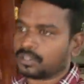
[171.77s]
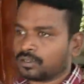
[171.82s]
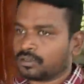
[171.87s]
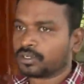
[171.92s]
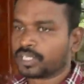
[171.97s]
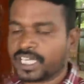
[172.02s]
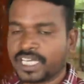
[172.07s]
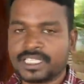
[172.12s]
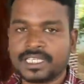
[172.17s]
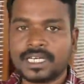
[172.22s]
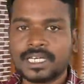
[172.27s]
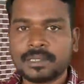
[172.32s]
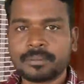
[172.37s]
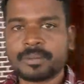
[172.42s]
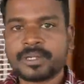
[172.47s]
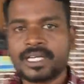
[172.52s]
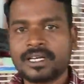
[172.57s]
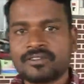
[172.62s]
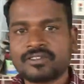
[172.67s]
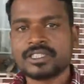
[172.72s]
ஓகே அதனால்
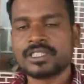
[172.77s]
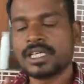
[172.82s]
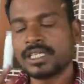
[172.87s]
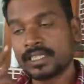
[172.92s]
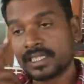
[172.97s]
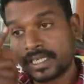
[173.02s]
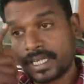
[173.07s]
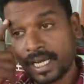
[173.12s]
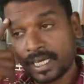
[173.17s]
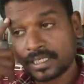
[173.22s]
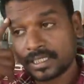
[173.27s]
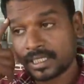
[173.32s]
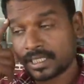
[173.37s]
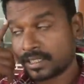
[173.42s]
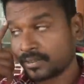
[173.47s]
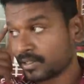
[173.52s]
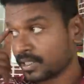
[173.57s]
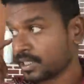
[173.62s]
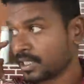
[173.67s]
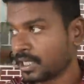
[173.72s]
இப்போ நான் வந்து அந்த
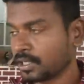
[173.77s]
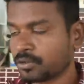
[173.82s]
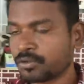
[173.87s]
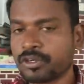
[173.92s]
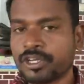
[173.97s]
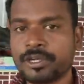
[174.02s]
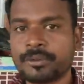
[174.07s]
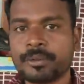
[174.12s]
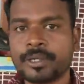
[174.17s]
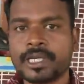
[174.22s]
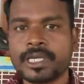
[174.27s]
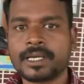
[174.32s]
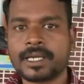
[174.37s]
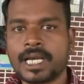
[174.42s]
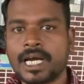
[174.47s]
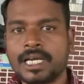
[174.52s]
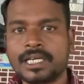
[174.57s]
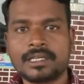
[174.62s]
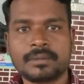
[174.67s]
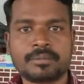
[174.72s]
டாக்டர்கிட்ட வந்து நான் கூட்டிகிட்டு போய்
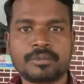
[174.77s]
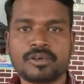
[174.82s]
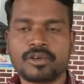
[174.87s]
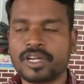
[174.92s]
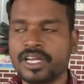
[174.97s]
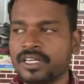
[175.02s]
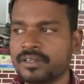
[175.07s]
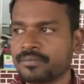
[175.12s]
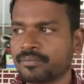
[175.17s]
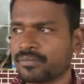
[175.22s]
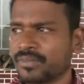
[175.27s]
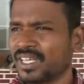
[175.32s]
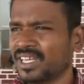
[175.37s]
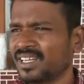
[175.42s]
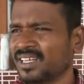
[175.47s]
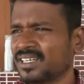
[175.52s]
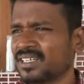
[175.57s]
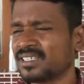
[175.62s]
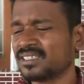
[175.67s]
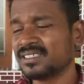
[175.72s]
காட்ட போகிறேன்
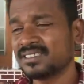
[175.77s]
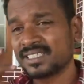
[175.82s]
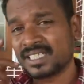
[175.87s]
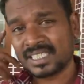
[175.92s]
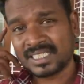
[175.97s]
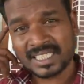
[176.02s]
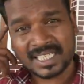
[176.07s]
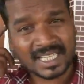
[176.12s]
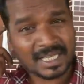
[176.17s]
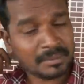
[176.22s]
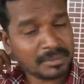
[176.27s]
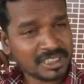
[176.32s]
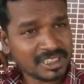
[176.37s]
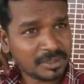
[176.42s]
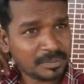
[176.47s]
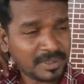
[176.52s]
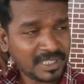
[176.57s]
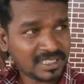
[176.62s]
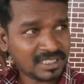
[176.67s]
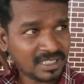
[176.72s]
ஏன்னா அந்த
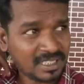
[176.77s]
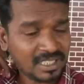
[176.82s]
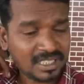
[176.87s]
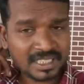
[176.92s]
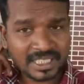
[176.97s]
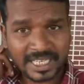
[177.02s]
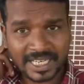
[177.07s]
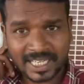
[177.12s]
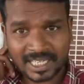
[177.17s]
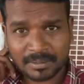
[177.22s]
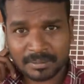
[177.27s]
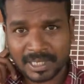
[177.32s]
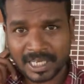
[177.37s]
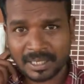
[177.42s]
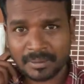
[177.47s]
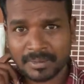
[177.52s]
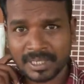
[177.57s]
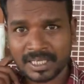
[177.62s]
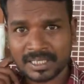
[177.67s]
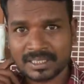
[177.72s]
கமெண்ட்ஸ் படித்ததுலேருந்து எனக்கு
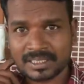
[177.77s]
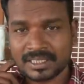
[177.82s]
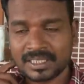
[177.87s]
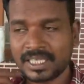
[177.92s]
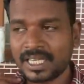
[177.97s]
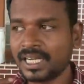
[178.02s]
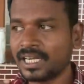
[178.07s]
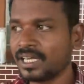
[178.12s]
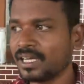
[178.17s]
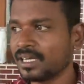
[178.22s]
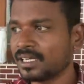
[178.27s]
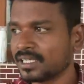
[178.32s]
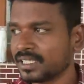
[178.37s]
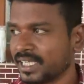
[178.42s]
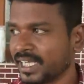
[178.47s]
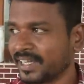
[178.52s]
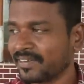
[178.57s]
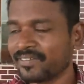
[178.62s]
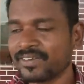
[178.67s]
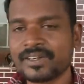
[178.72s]
பயமாக இருக்குது ஏன்னா
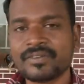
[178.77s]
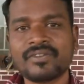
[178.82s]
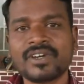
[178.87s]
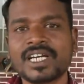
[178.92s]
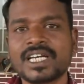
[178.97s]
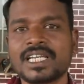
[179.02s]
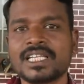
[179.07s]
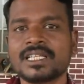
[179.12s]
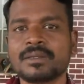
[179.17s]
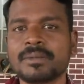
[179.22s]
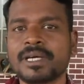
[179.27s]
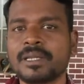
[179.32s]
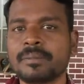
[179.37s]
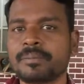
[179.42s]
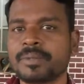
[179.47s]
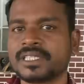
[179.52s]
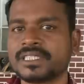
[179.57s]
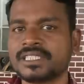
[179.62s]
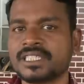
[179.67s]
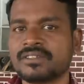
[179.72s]
இவங்ககிட்ட இந்த மாதிரி
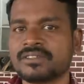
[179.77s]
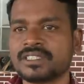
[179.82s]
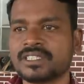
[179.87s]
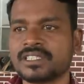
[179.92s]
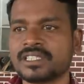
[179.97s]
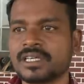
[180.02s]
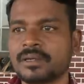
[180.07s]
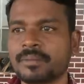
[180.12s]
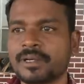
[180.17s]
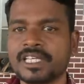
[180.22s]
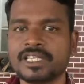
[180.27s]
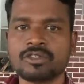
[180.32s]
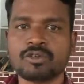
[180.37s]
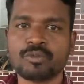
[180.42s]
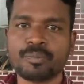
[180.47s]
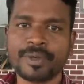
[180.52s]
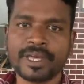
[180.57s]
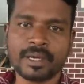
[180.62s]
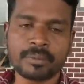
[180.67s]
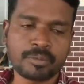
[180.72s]
பிரச்சனை வந்ததுக்கப்புறம் இது
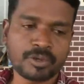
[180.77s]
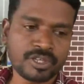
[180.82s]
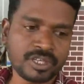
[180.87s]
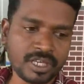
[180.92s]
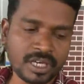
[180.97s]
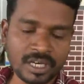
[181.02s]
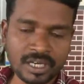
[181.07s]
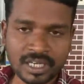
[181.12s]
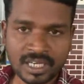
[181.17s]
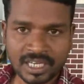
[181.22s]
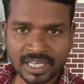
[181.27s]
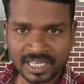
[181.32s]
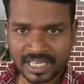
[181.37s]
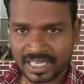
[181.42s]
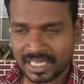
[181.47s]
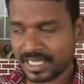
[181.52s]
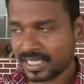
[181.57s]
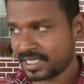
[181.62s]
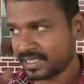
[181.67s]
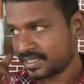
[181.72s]
உண்மையாக பொய்யா
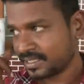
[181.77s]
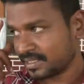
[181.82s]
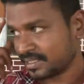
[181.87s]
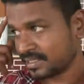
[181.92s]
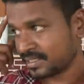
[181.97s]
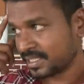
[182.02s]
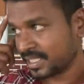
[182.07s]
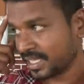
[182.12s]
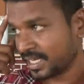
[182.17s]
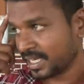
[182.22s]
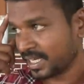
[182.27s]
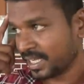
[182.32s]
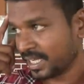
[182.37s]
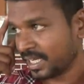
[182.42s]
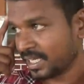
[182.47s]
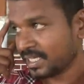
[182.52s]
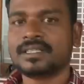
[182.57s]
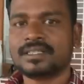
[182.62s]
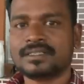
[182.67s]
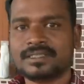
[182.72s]
என்ன டிசிஷன் தெரியல
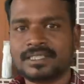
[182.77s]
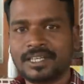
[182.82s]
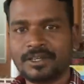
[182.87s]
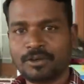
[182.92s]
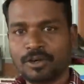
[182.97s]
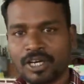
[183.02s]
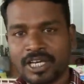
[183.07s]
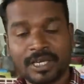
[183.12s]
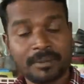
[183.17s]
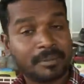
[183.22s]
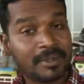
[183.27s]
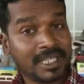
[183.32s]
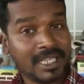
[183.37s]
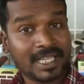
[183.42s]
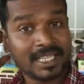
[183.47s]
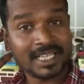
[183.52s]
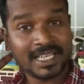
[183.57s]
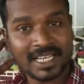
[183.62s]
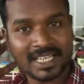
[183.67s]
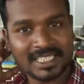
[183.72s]
சரி ஓகே இப்போ
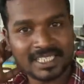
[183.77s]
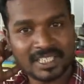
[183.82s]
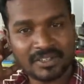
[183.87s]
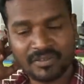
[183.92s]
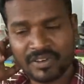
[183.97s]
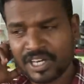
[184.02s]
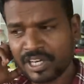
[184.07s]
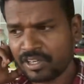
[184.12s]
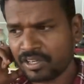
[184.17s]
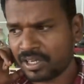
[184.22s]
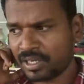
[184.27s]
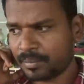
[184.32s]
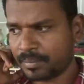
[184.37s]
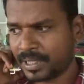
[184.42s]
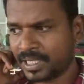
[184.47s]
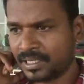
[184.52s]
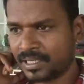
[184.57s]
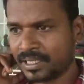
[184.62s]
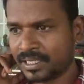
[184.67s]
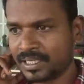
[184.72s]
எதுக்காக இந்த வீடியோ நான்
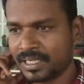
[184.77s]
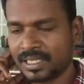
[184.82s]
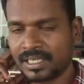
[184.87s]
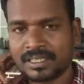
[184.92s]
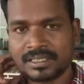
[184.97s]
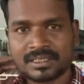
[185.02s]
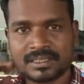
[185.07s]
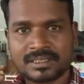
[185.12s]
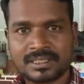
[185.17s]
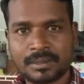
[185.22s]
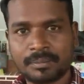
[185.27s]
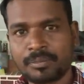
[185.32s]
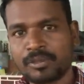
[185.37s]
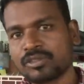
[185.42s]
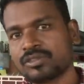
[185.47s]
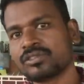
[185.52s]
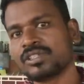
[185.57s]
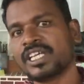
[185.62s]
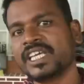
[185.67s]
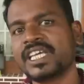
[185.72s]
பண்ணுறேன்னா
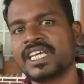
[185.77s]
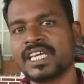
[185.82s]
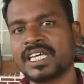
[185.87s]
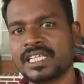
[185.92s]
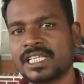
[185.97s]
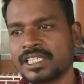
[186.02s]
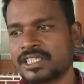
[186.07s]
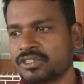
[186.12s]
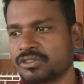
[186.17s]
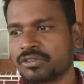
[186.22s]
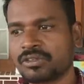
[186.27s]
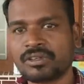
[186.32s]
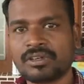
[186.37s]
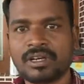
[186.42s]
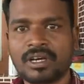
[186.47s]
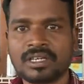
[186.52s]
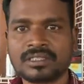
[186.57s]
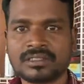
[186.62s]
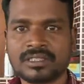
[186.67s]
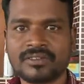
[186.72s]
சப்போஸ் நீங்கள் ஏதாச்சும் ஒரு
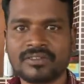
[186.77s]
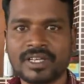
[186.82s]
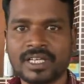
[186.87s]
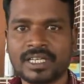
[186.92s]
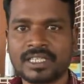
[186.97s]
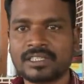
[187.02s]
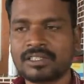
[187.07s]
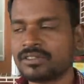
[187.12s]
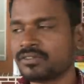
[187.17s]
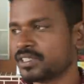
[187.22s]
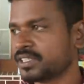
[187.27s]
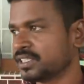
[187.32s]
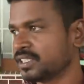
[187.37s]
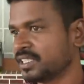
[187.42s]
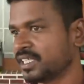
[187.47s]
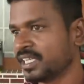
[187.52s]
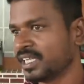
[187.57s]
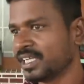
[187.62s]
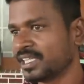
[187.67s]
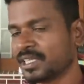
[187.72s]
டாக்ஸை வேறு ஏதாவது
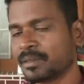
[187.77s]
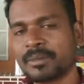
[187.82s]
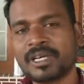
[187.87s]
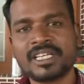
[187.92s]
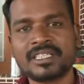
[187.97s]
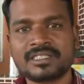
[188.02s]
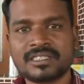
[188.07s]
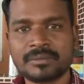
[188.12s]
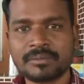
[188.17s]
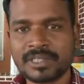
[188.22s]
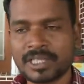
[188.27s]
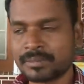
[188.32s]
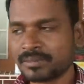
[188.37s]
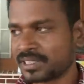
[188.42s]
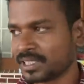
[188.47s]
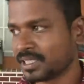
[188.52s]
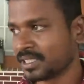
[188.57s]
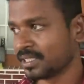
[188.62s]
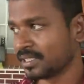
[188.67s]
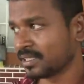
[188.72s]
வச்சுருந்தீங்கன்னா இந்த மாதிரி
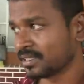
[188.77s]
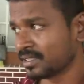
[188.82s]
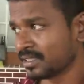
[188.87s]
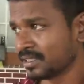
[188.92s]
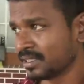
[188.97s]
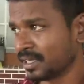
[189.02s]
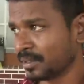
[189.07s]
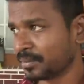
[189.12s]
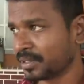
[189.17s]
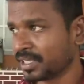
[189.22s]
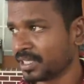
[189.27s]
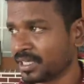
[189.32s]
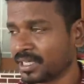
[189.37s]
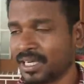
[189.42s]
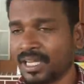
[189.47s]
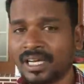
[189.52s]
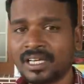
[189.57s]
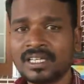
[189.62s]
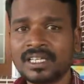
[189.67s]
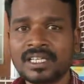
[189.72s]
சிம்டம்ஸ்க்கு இது இருந்ததுன்னா அப்படி
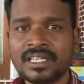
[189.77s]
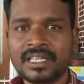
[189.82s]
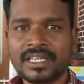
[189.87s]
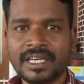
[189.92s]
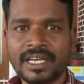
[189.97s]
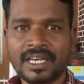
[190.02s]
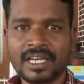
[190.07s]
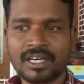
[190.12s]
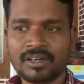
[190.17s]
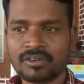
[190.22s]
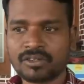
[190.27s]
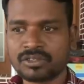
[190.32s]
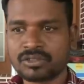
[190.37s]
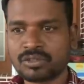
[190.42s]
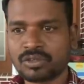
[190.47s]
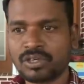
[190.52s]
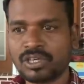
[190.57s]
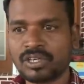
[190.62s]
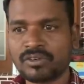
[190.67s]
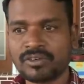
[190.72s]
இருக்கலாம் ஏன்னா அவர்
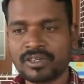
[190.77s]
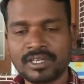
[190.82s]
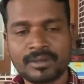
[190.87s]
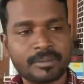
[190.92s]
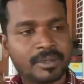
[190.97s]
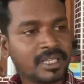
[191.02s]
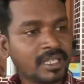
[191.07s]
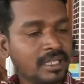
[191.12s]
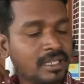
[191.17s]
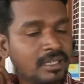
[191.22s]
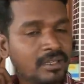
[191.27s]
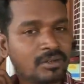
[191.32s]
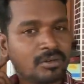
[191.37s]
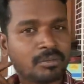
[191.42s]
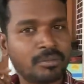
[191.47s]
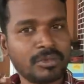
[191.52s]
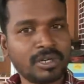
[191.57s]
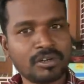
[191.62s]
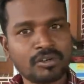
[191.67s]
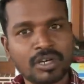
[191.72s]
சொன்னவர் அப்படி
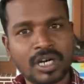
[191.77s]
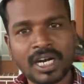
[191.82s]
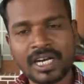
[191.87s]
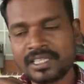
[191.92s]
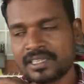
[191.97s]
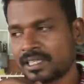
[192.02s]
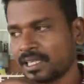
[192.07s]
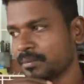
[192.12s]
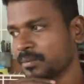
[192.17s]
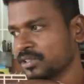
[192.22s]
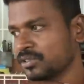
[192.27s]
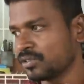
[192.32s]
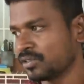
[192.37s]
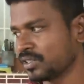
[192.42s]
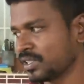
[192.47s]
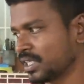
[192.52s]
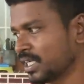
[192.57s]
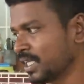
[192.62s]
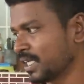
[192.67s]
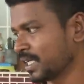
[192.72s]
ரொம்ப ஒரு ஆணித்தரமாக
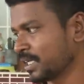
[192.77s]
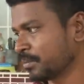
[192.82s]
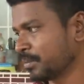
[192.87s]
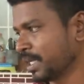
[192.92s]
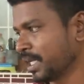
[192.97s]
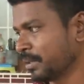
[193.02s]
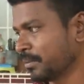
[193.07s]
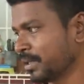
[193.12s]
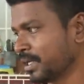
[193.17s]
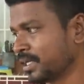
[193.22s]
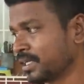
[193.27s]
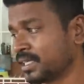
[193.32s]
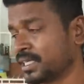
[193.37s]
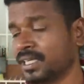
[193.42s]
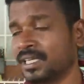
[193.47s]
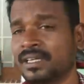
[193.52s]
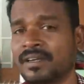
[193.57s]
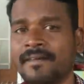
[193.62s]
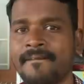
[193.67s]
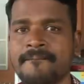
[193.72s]
சொன்னதுனால எனக்கு பயமாக
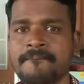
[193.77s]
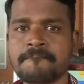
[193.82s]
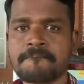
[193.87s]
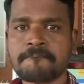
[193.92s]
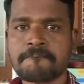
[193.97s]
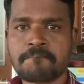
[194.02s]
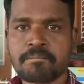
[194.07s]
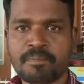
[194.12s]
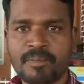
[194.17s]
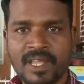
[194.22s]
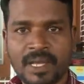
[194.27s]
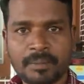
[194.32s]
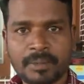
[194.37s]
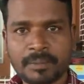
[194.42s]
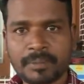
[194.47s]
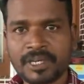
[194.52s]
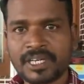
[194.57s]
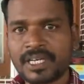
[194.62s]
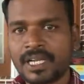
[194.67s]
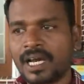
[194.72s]
இருக்குது நான் இப்போ
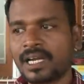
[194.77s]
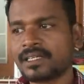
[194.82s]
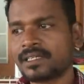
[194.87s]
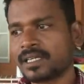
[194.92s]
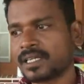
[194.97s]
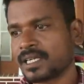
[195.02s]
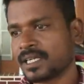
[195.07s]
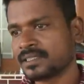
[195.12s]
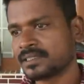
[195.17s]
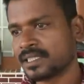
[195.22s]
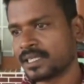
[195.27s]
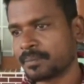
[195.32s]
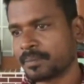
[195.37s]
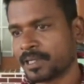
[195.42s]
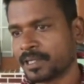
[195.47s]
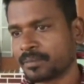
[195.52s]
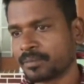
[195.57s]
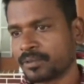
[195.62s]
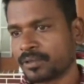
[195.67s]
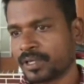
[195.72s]
போய் டாக்டர் கன்சல்ட்
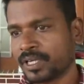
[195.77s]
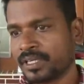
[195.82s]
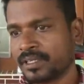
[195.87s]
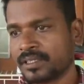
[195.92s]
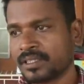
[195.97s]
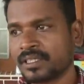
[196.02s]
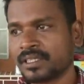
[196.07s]
பண்ண போகிறேன்